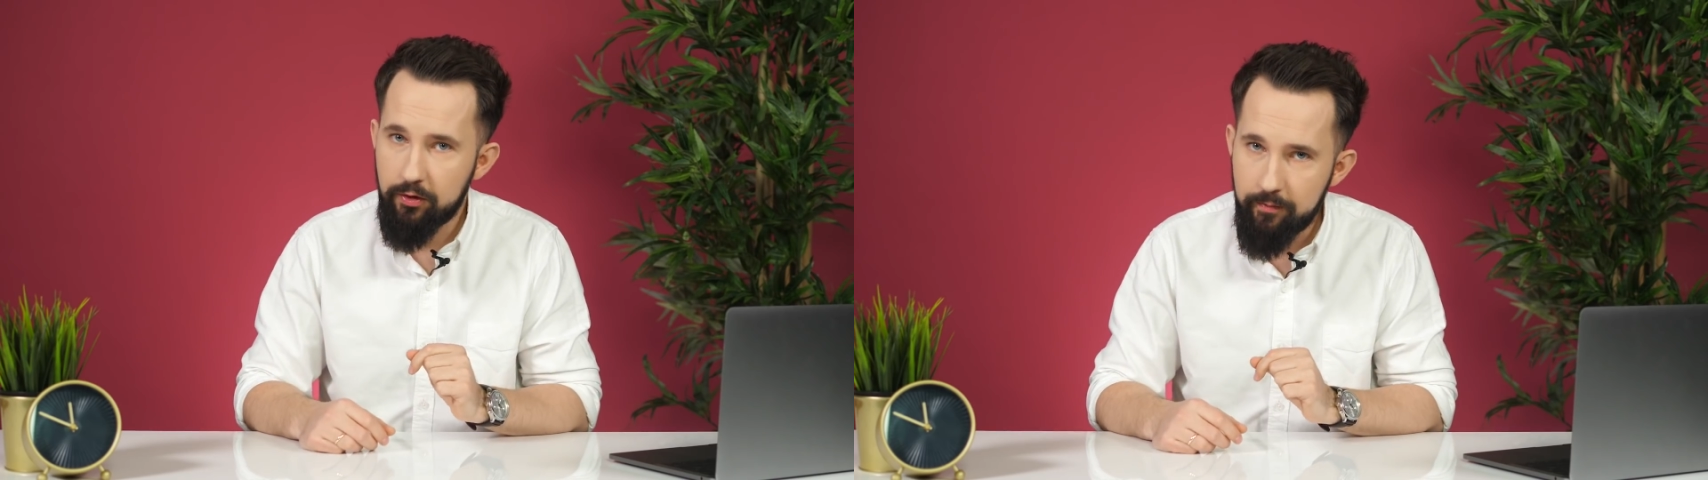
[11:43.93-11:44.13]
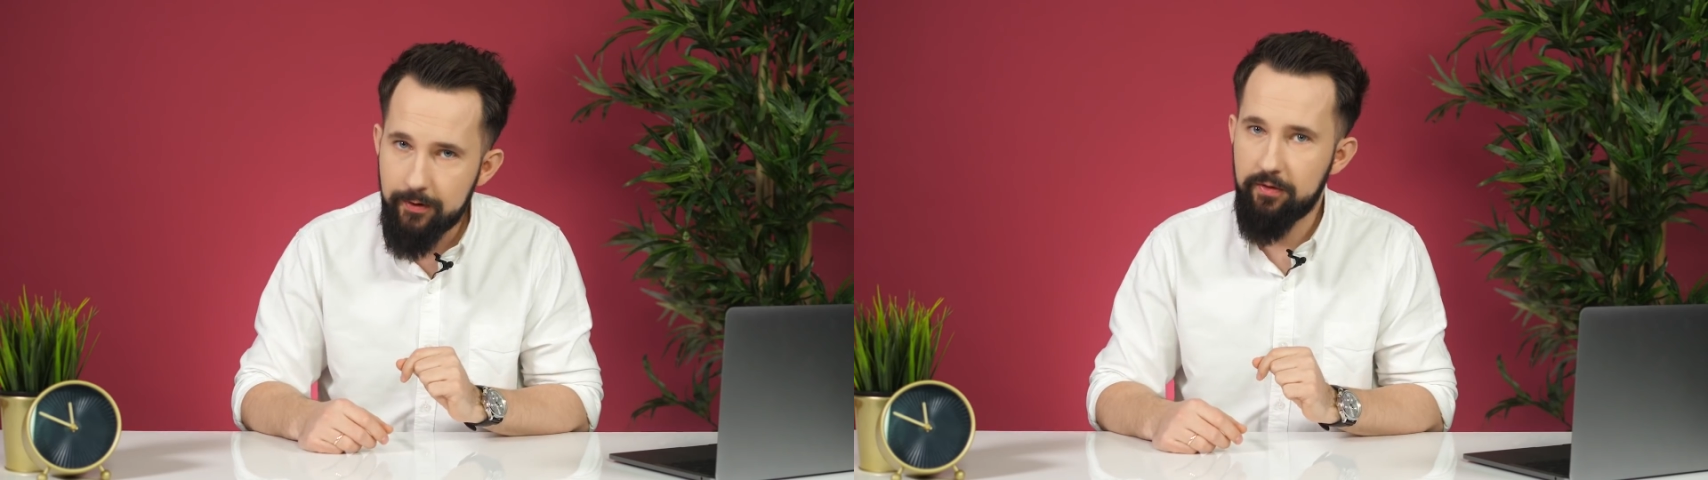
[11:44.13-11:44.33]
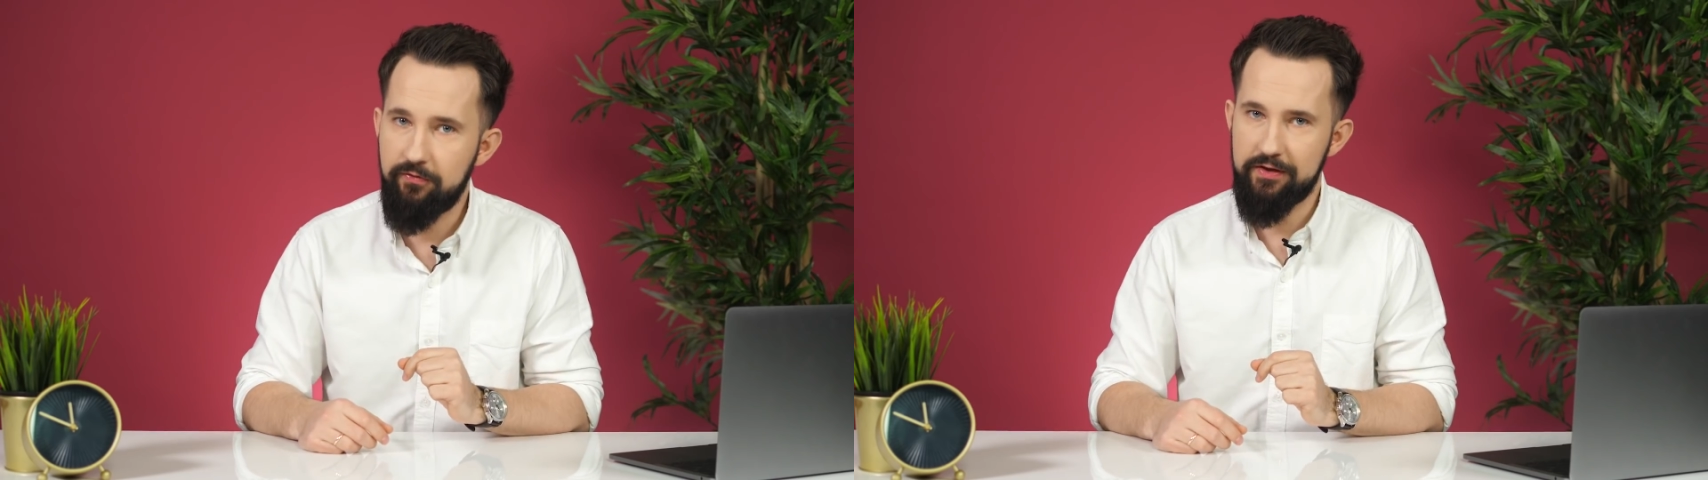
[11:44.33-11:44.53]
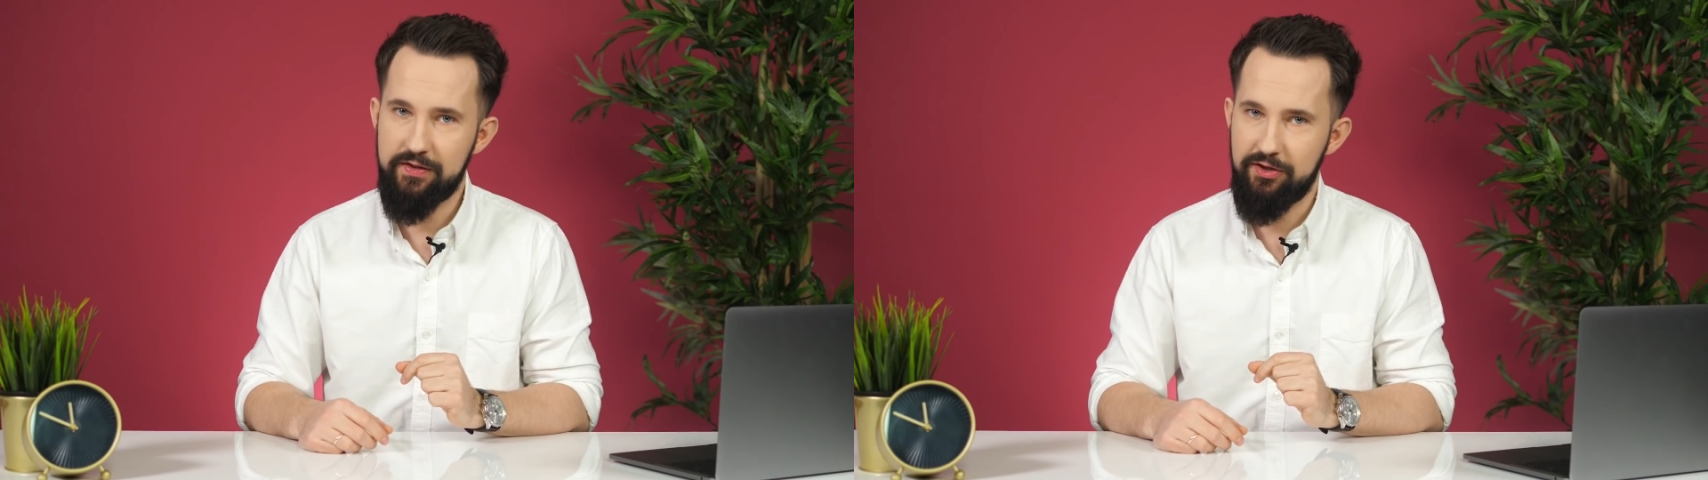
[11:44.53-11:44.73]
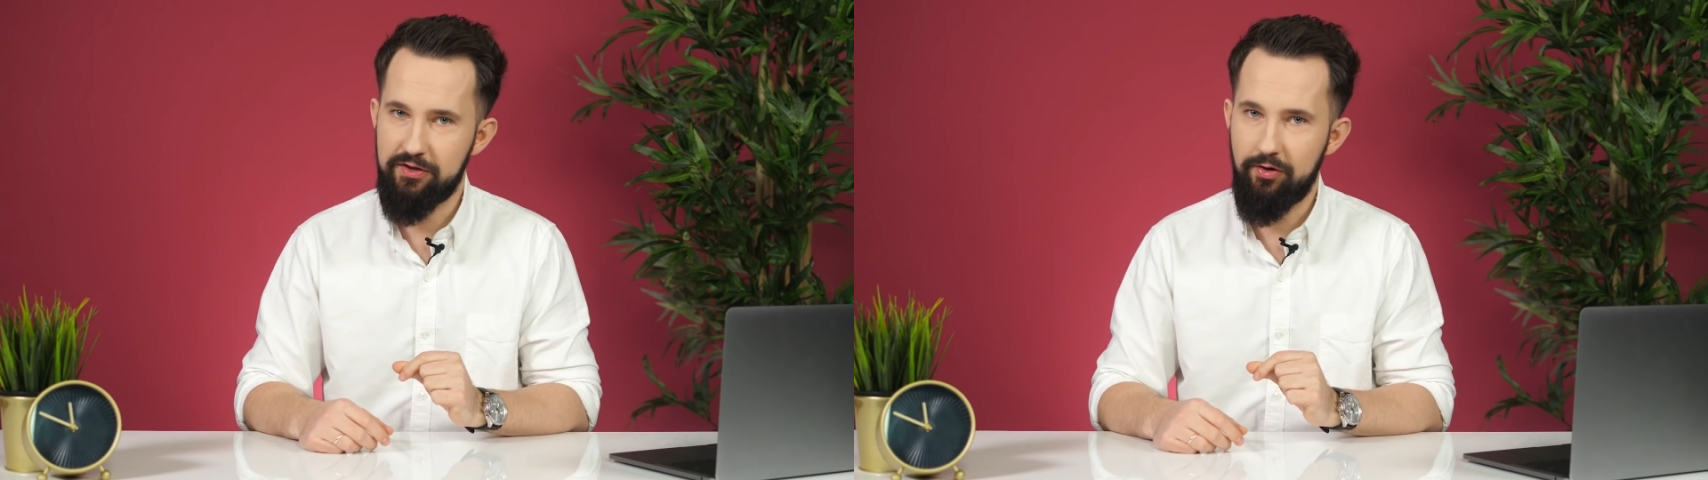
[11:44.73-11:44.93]
dobrą
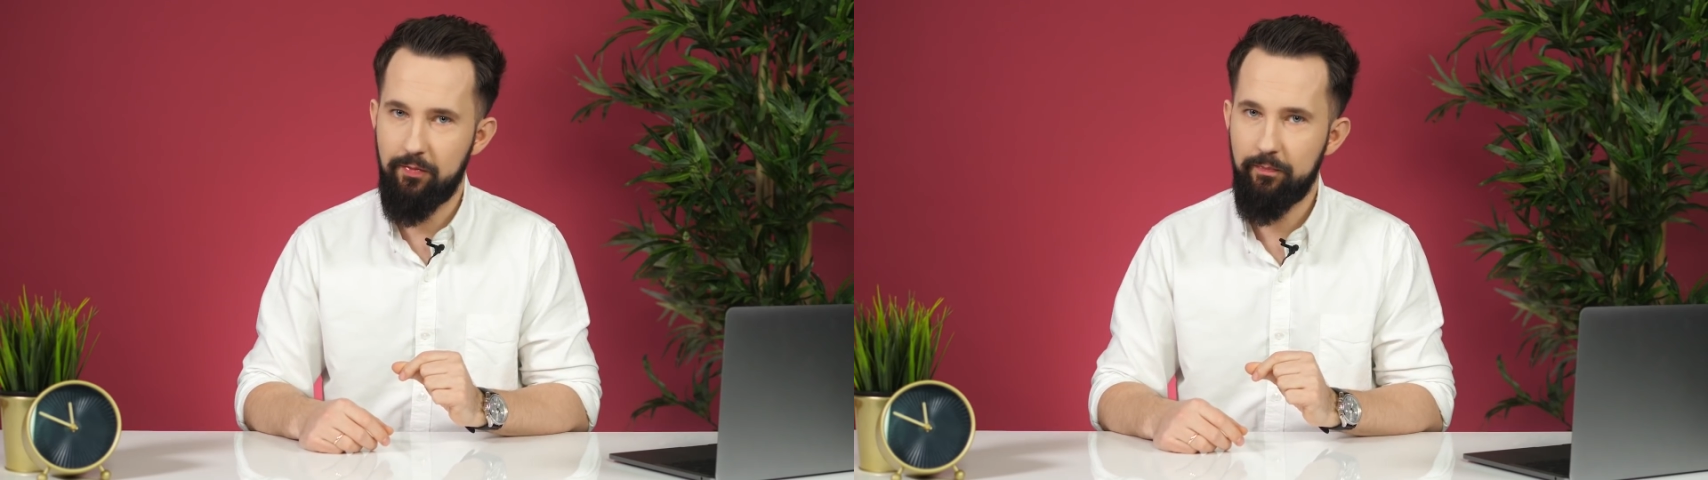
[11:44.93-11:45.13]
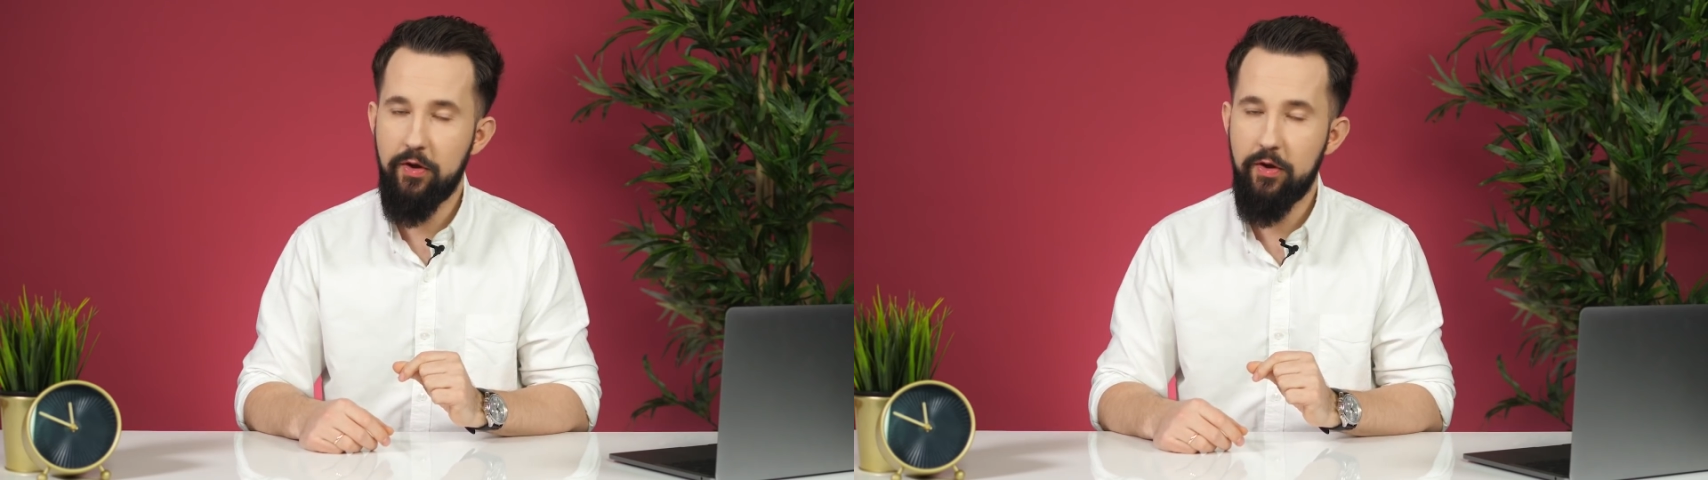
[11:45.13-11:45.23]
inwestycją.